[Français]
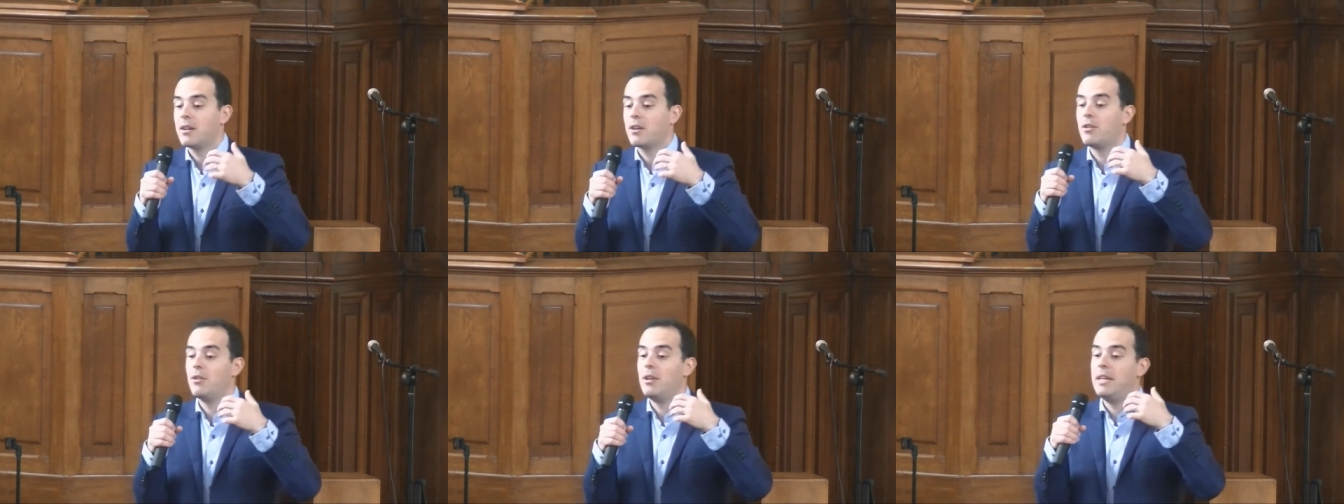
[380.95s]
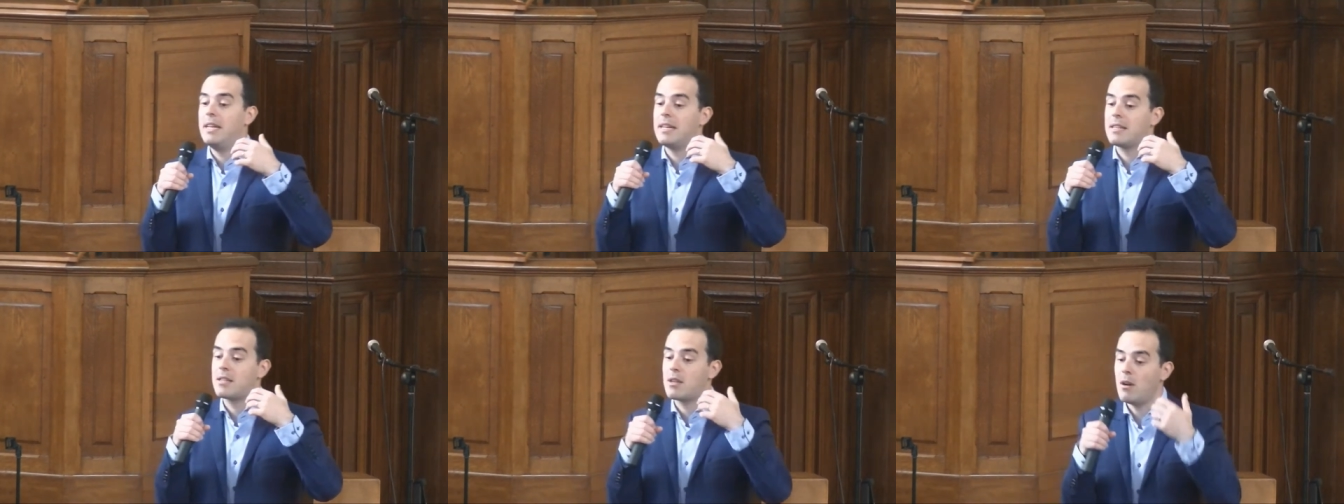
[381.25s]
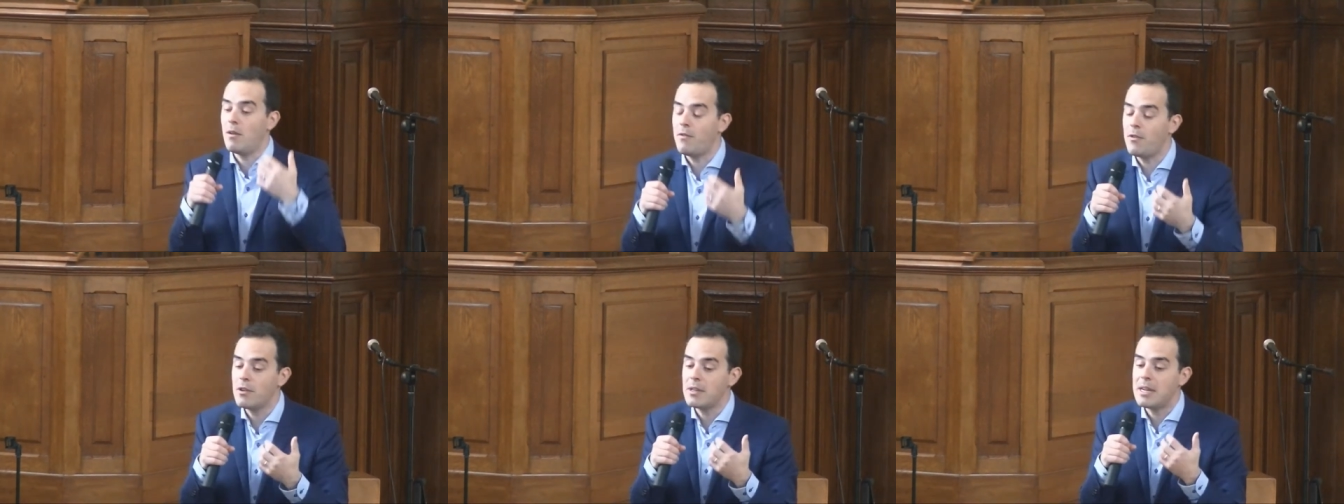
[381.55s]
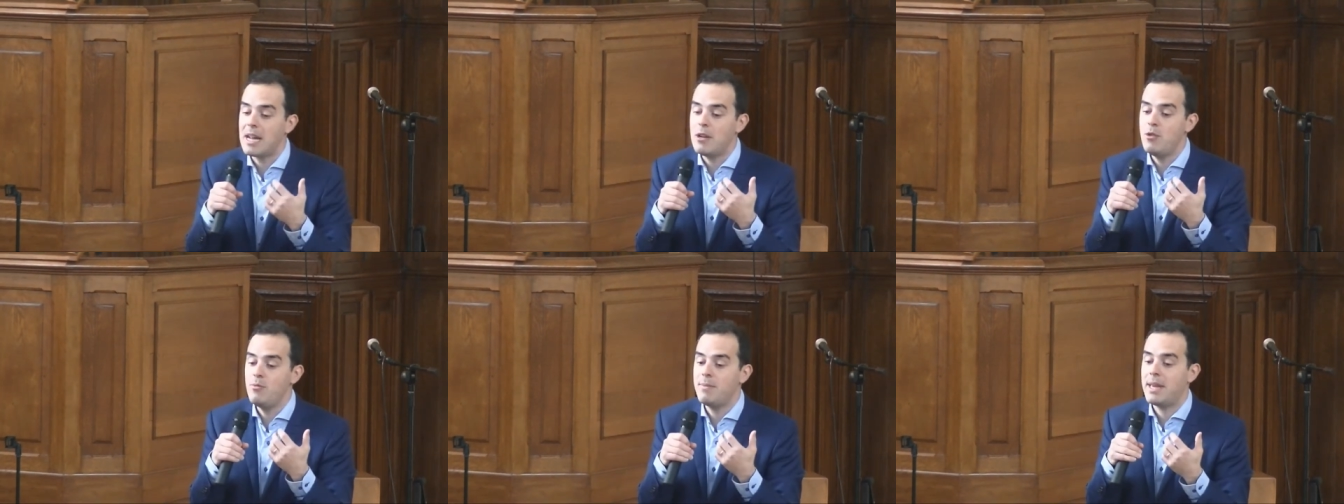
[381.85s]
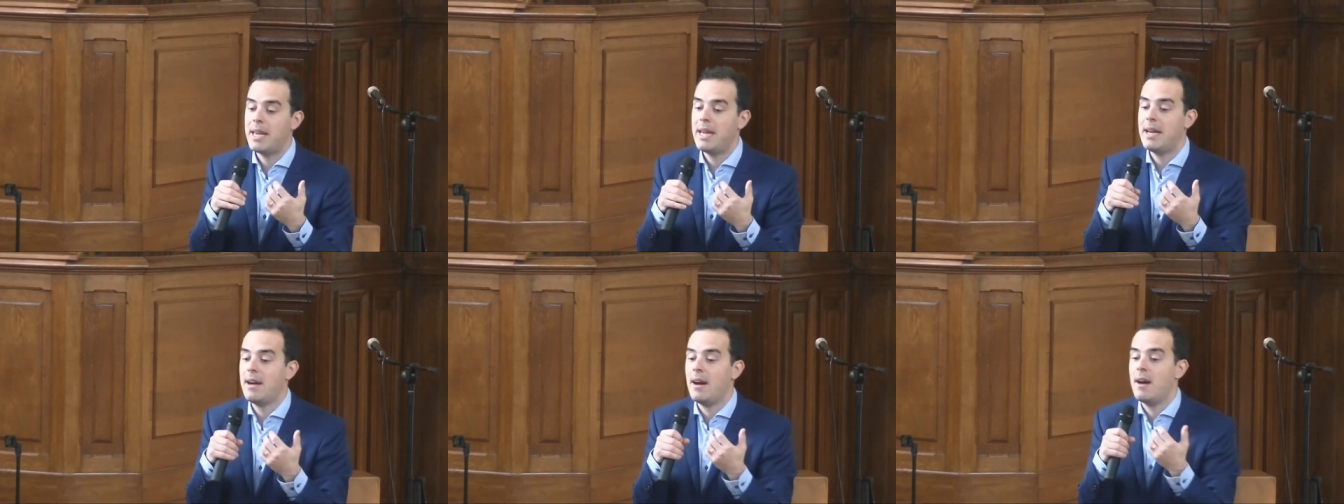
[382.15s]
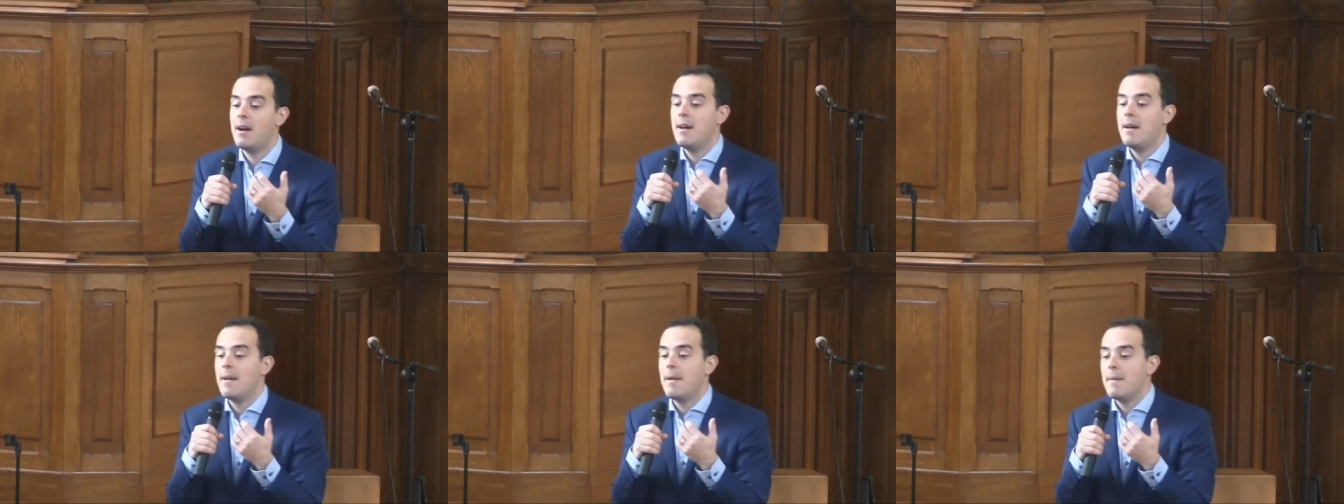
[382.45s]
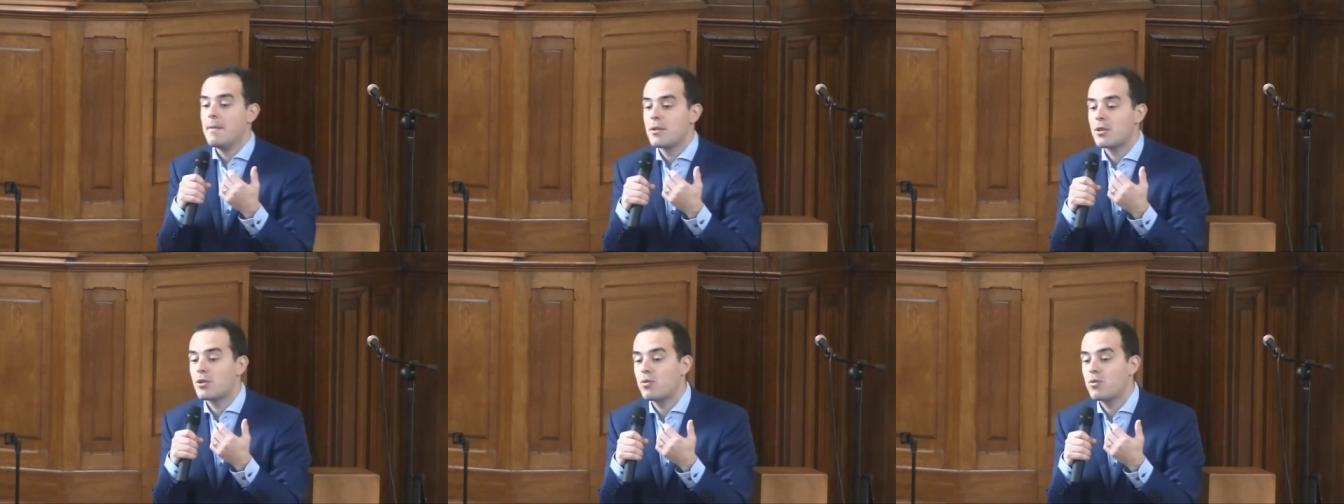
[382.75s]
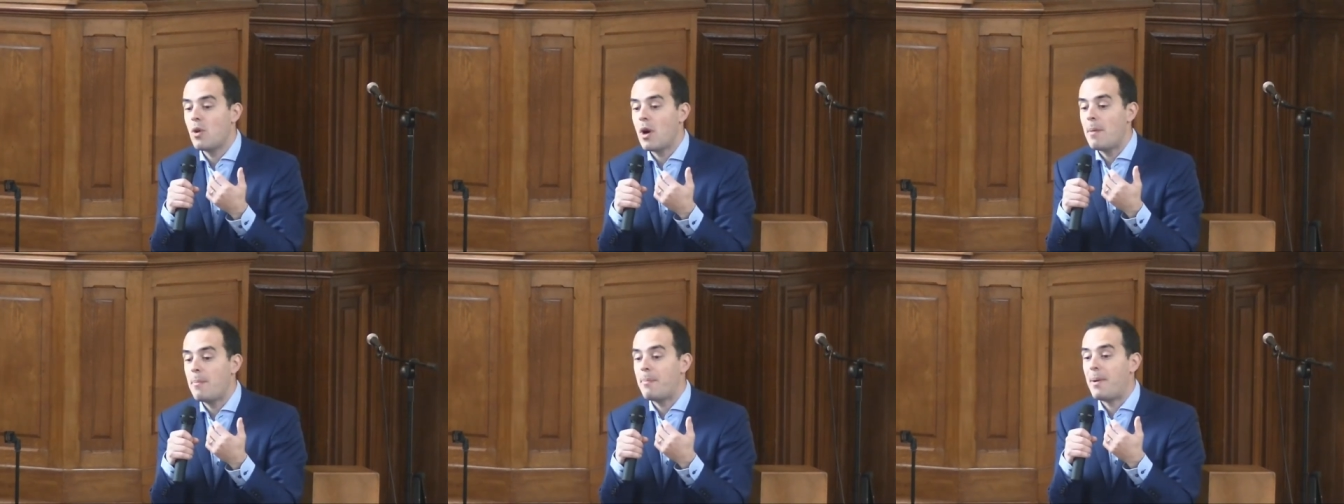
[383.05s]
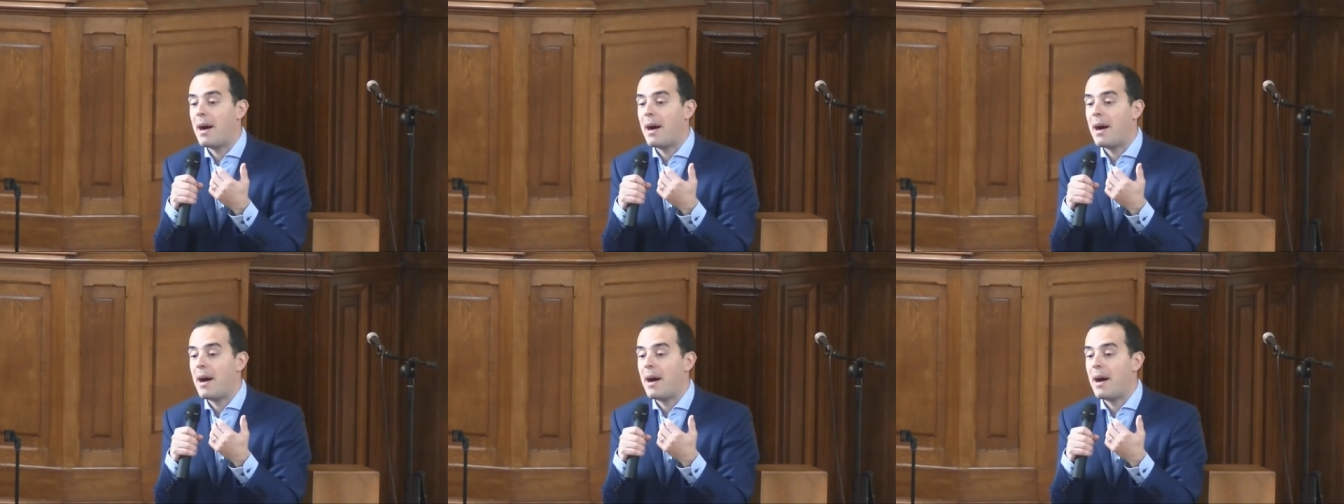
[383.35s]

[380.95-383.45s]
que les enfants de la lumière soient